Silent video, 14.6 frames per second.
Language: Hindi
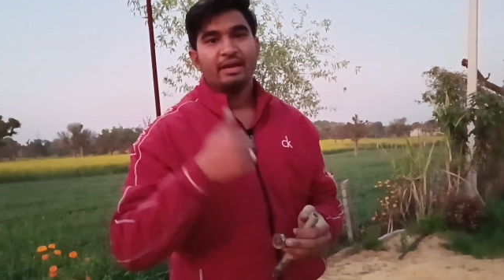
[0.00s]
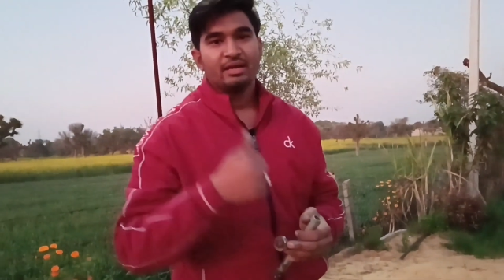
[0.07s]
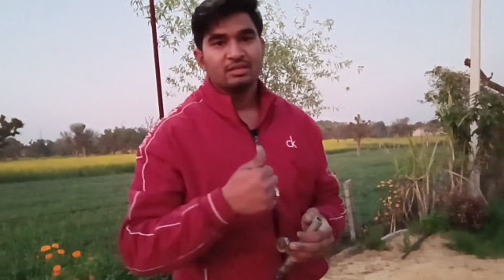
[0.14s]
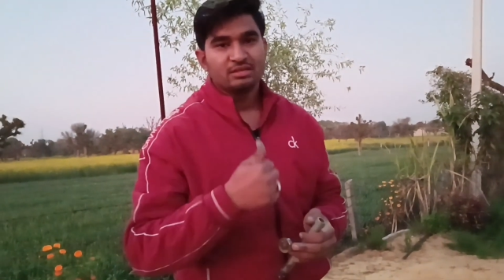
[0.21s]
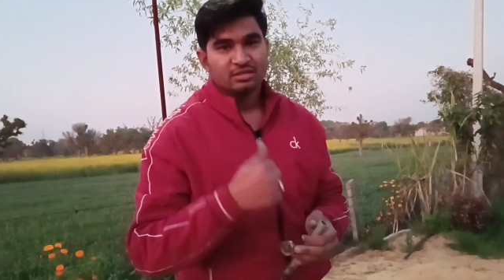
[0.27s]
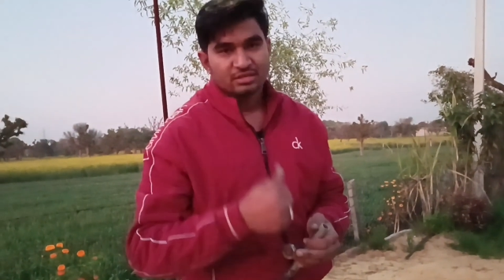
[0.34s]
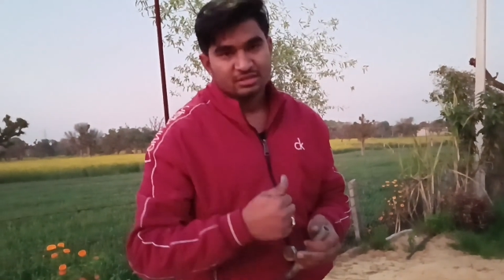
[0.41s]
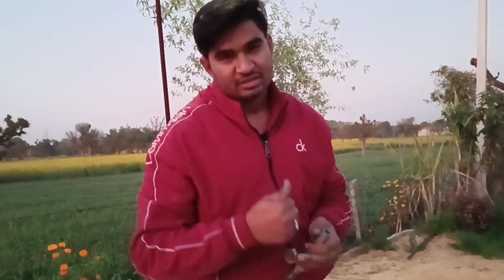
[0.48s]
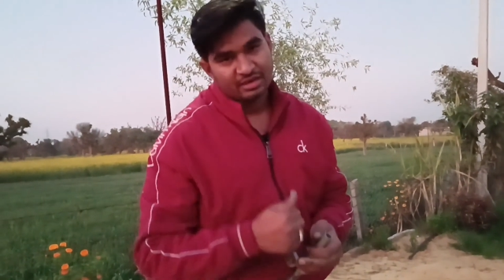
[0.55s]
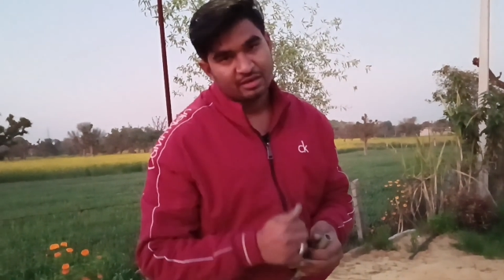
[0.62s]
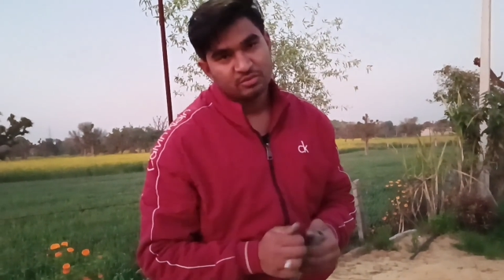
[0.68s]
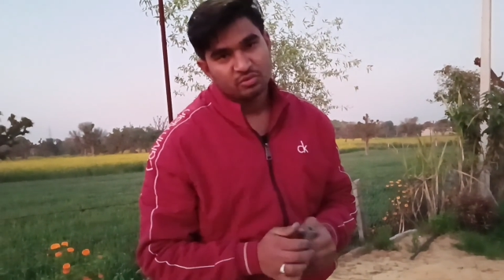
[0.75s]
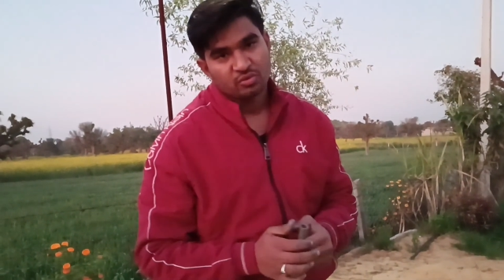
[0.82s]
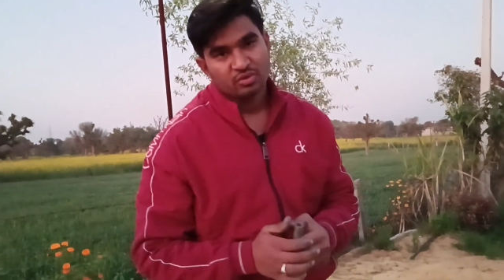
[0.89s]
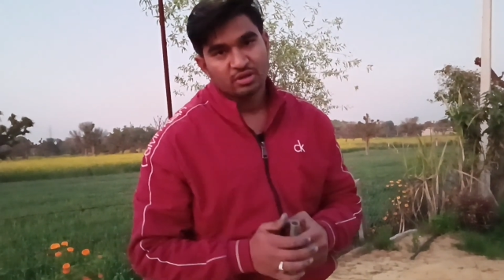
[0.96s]
एक
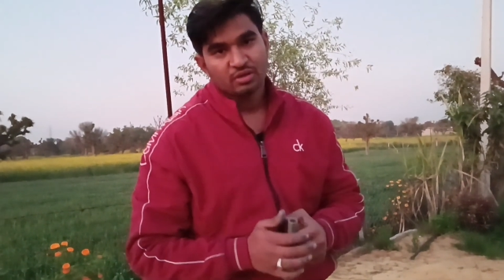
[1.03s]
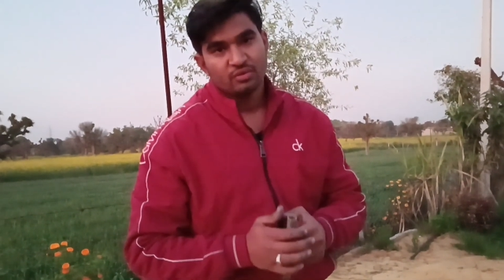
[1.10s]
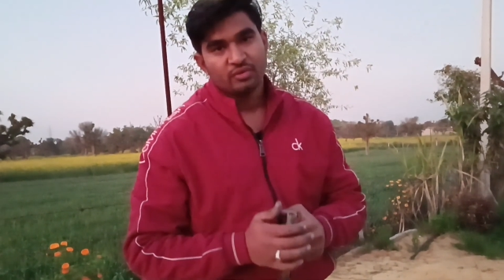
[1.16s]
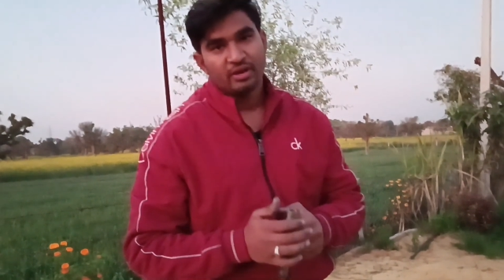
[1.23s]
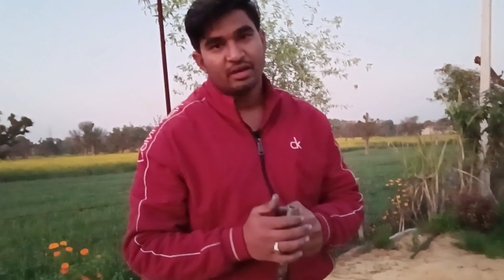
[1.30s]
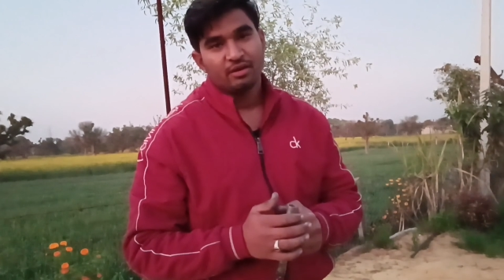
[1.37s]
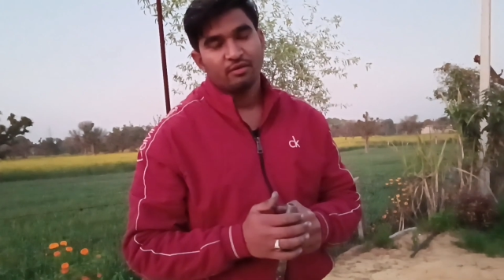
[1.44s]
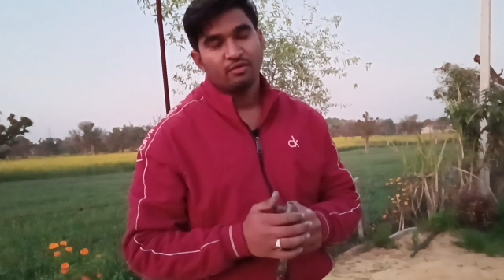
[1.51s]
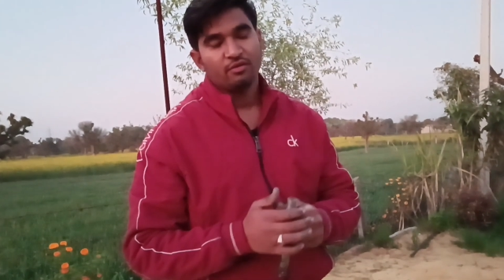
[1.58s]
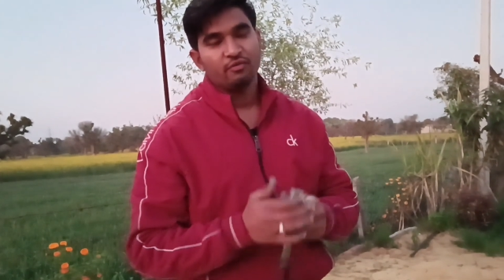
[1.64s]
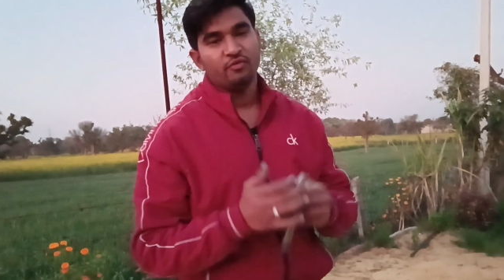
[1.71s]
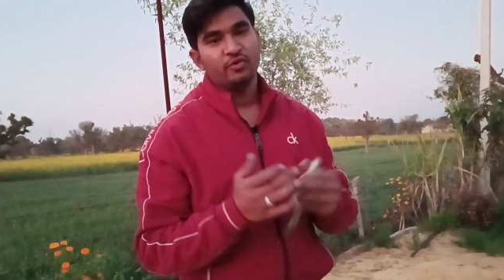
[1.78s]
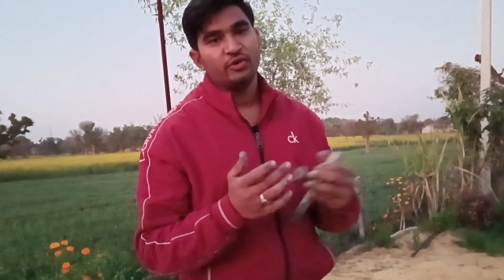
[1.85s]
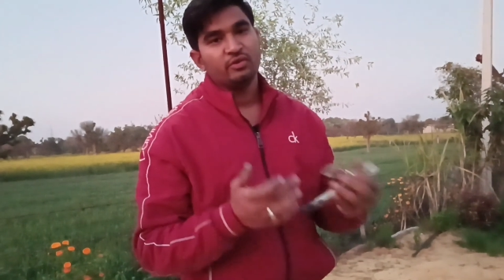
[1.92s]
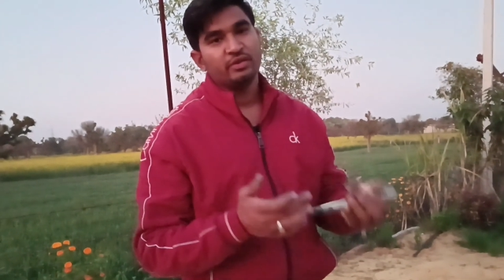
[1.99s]
सब्सक्राइब जरूर कर दो यार
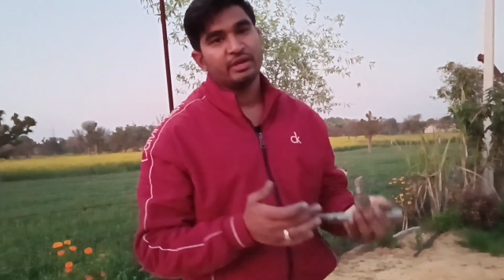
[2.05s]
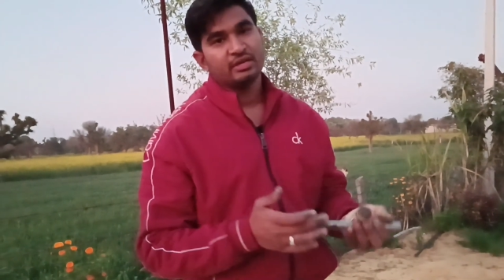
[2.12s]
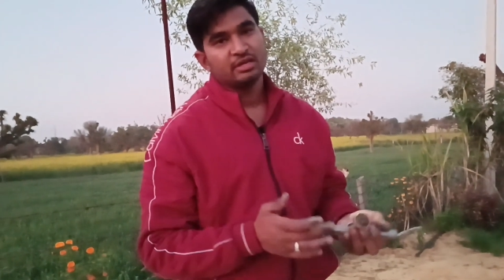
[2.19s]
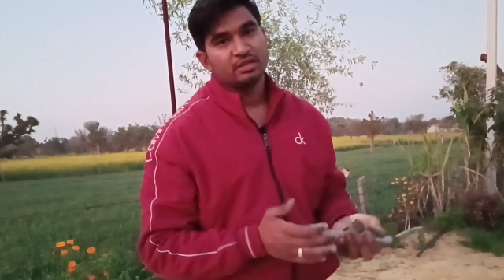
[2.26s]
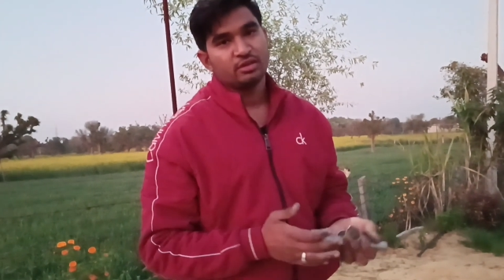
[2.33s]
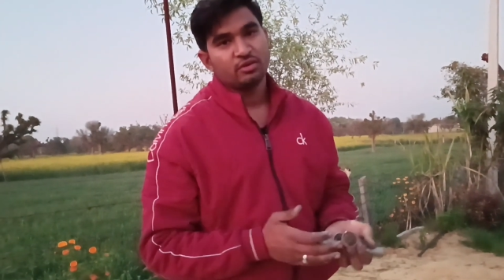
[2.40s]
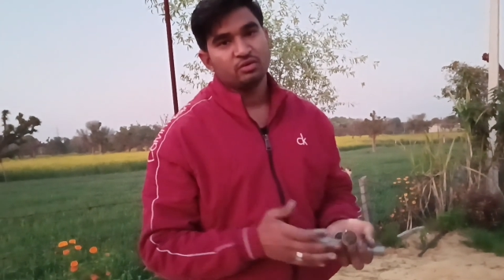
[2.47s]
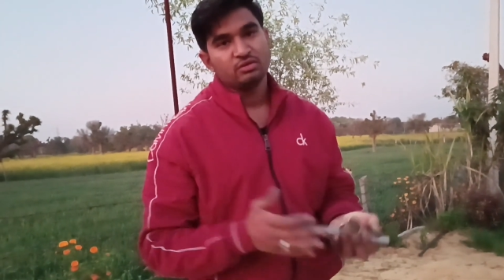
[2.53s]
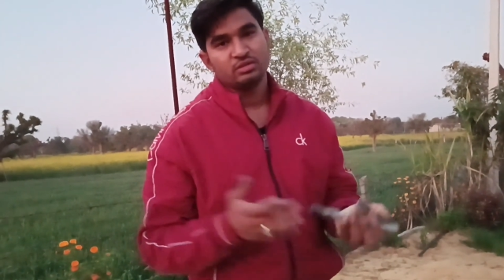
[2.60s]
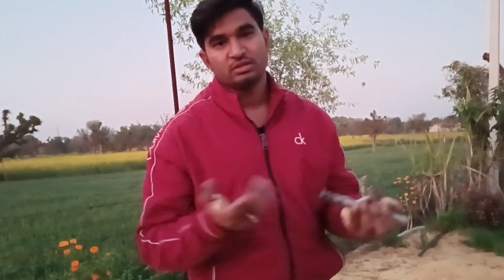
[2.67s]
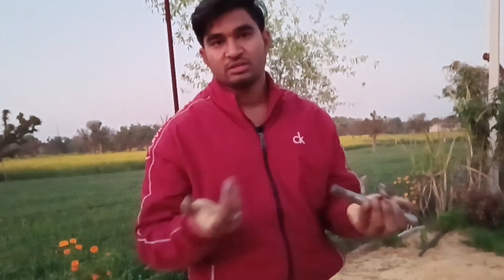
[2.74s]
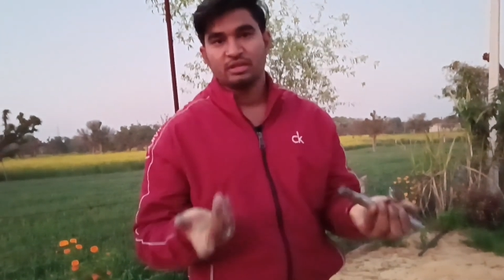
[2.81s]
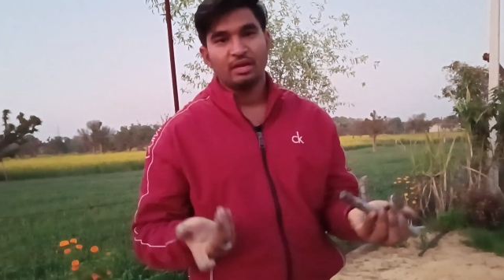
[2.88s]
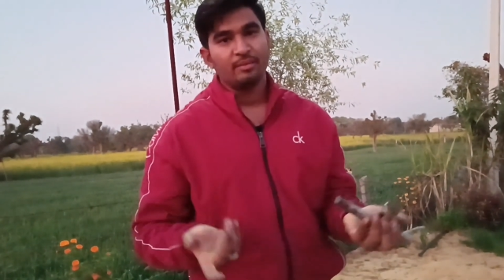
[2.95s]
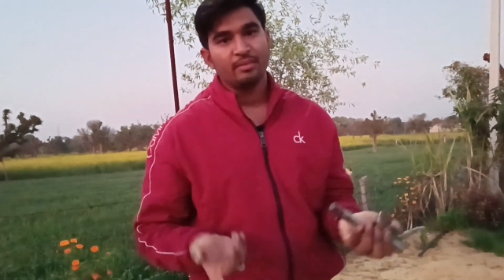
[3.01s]
वीडियो देख जाते हो और
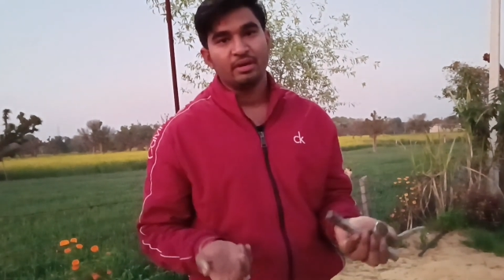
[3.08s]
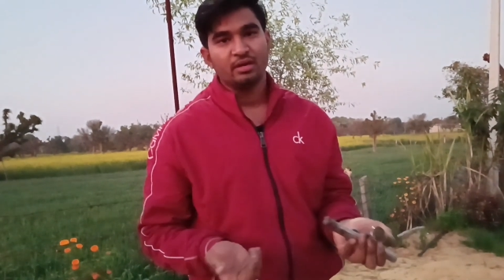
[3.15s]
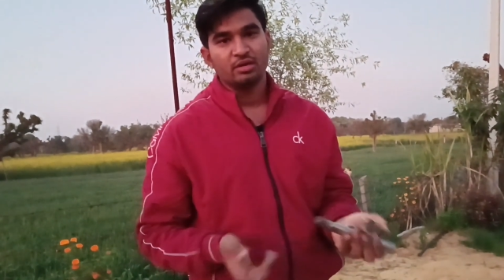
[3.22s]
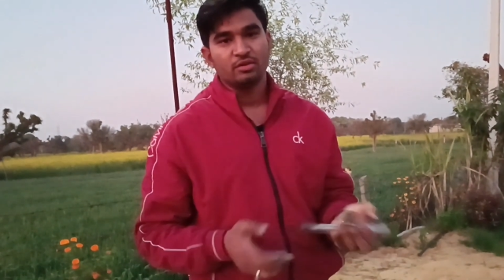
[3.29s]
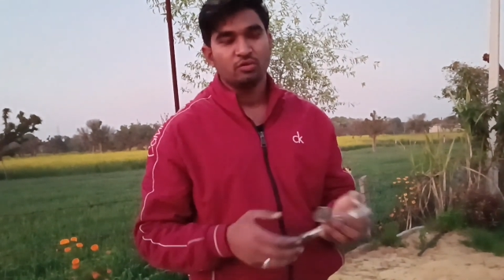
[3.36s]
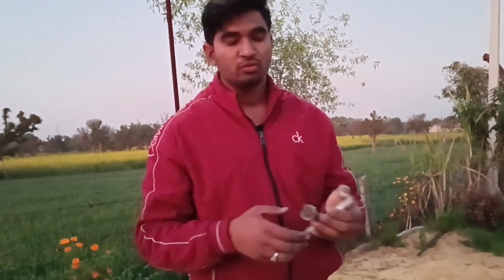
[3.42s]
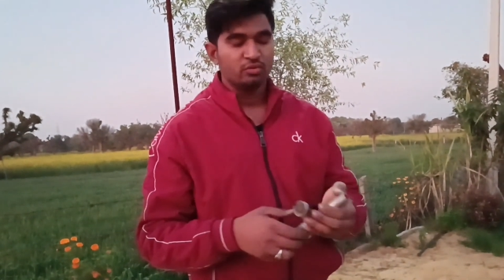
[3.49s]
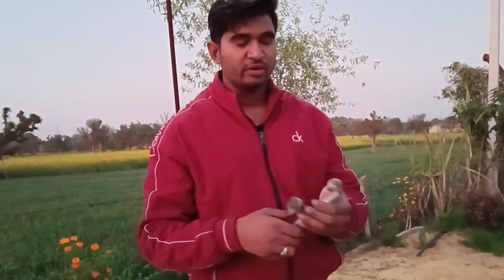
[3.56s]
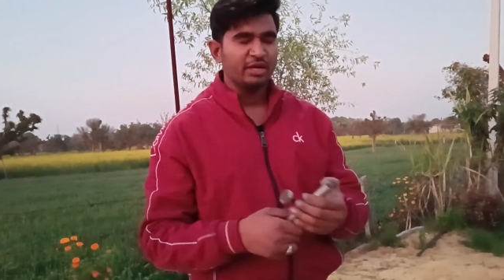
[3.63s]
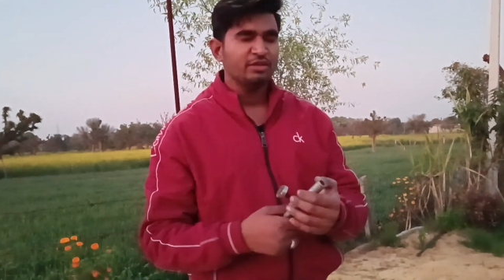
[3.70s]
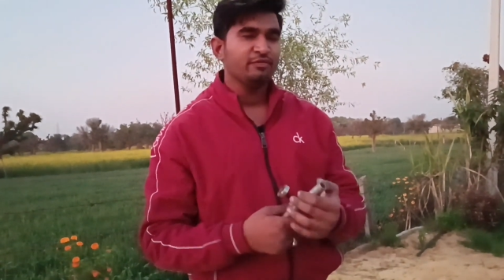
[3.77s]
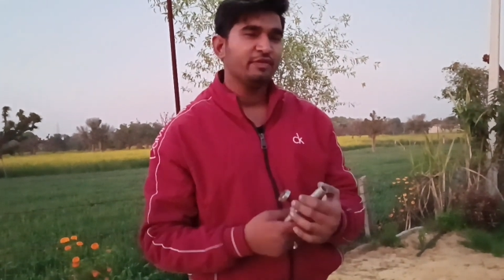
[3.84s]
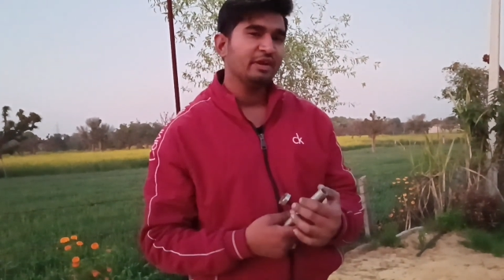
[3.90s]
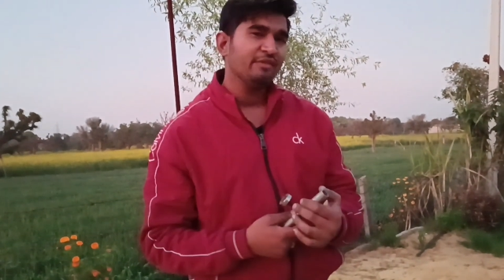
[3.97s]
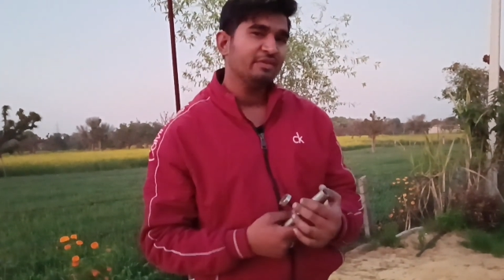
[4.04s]
सब्सक्राइब नहीं करते हो तो
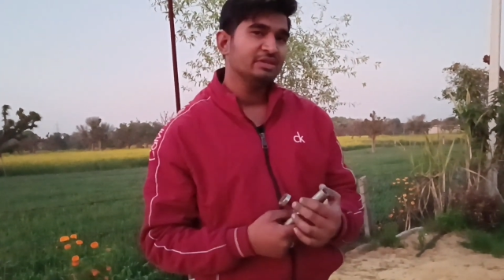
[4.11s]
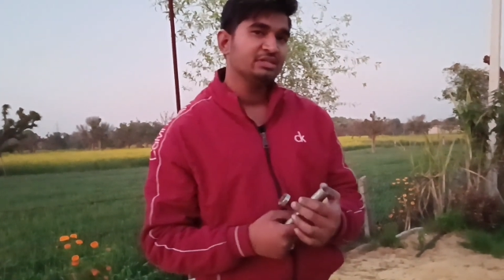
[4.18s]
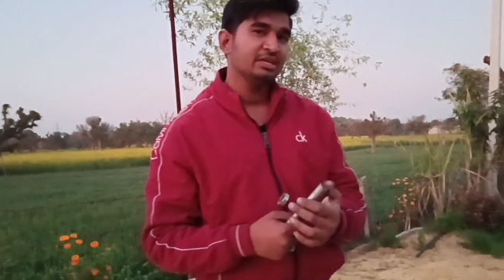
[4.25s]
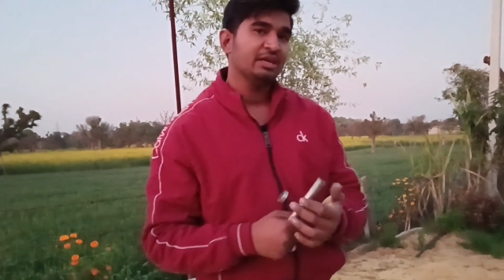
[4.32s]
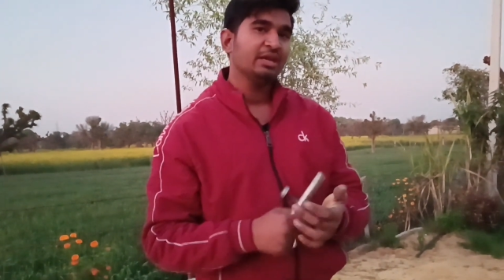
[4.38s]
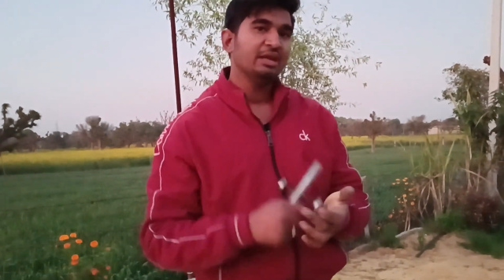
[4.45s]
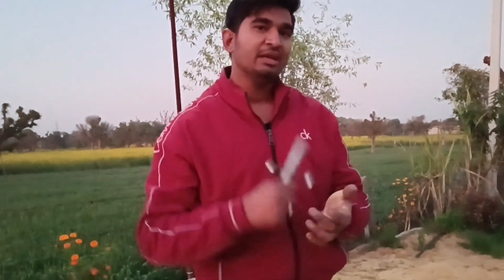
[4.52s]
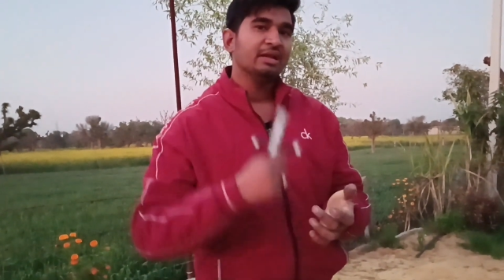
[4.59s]
गाइज फटाफट से